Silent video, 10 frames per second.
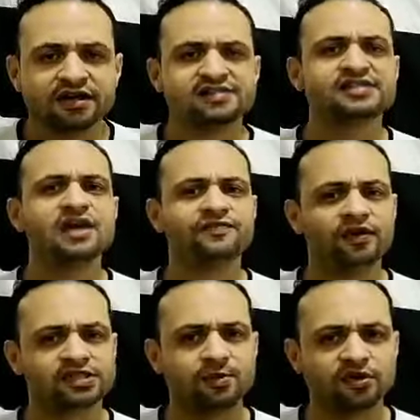E sem
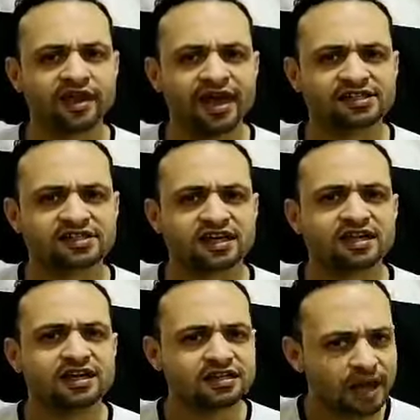falsa modéstia,
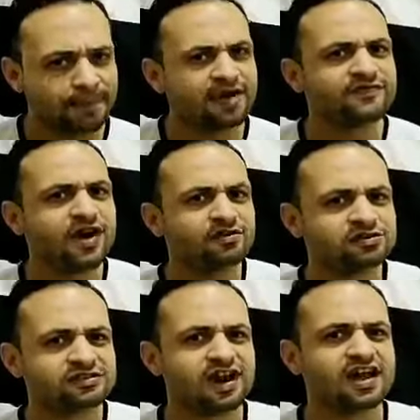dá pra enfiar
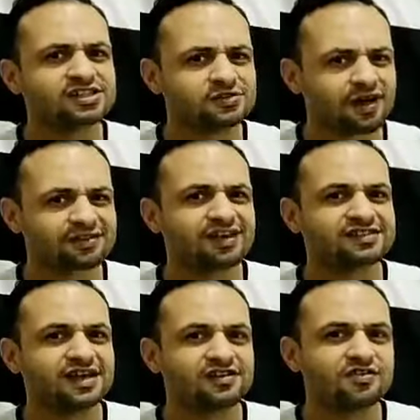uns 3, 4 a
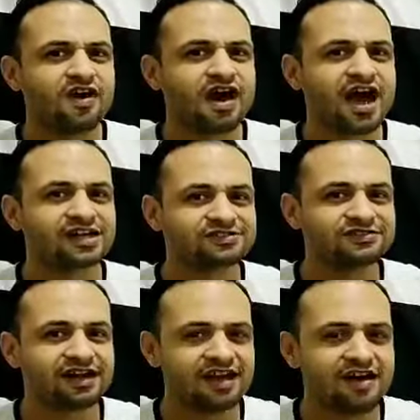0 no Goiás, não
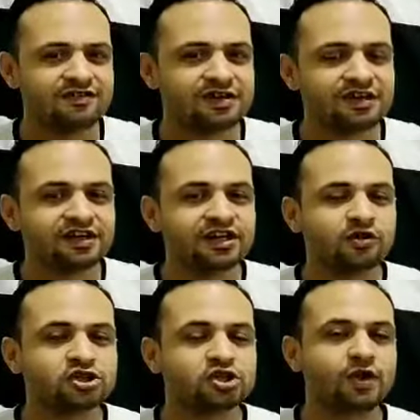dá não? E
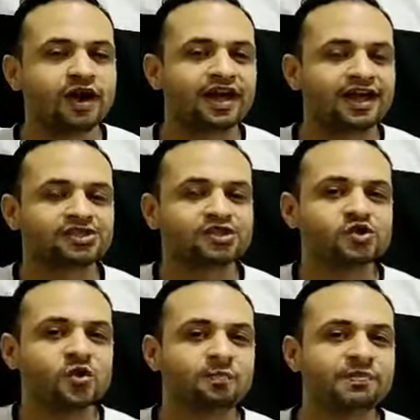continuar aquela
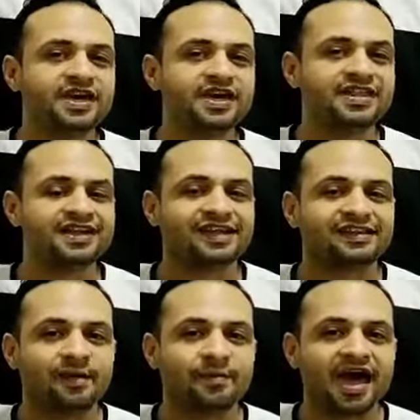subida na
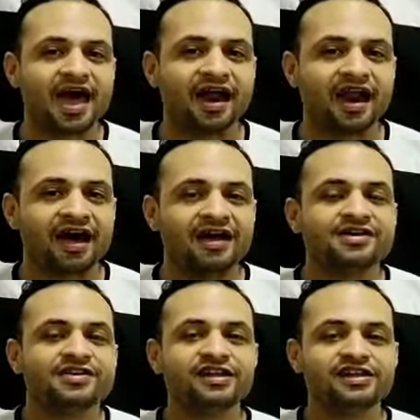tabela.
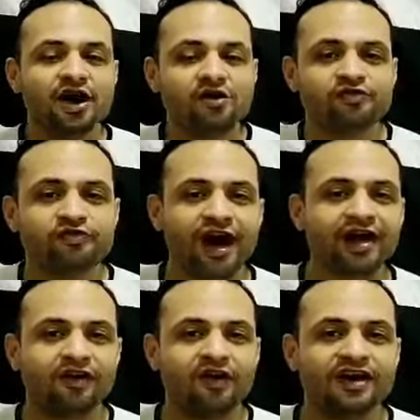Então
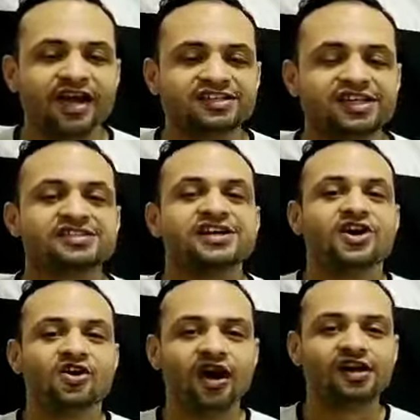vai, Corinthians!
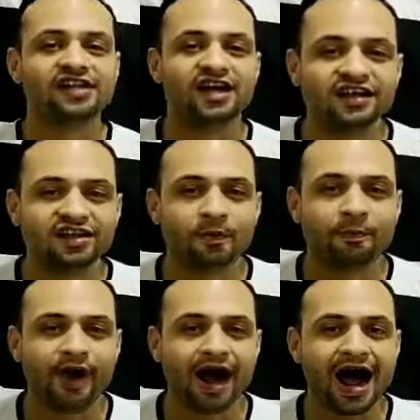Coisa linda do
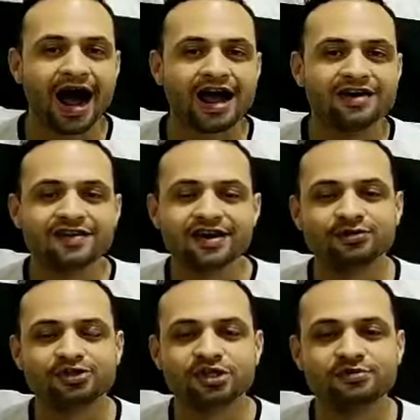pai!
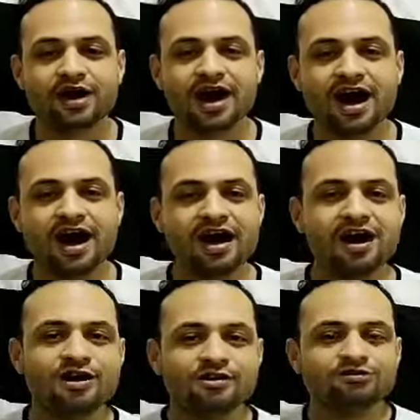Vamos,
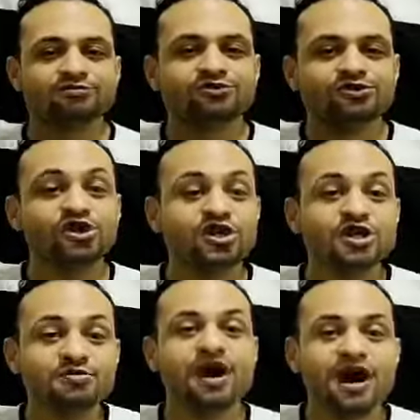Timão!
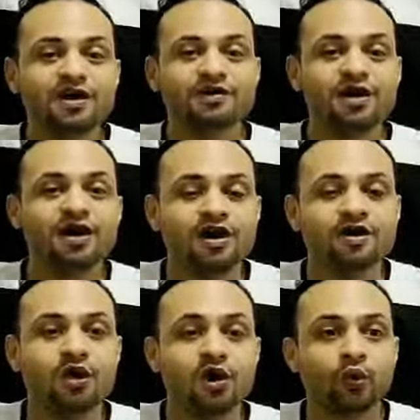
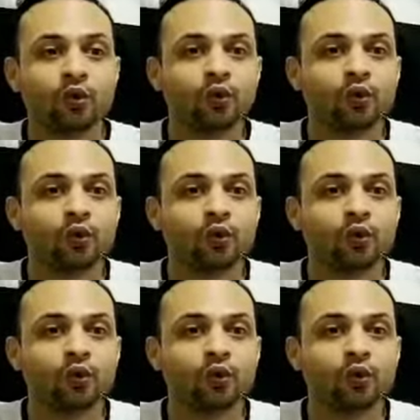Timão!